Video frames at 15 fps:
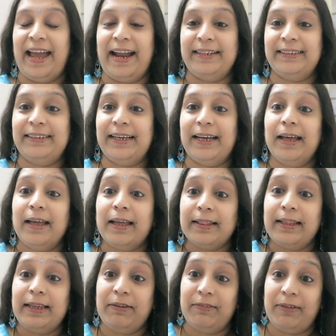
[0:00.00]
అండ్ uh,
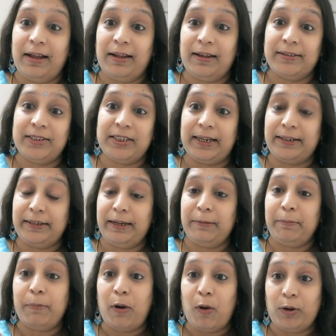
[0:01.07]
దీని
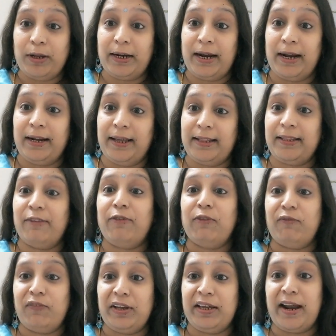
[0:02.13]
జెలటిన్ పౌడర్ అనేది ఫిఫ్టీ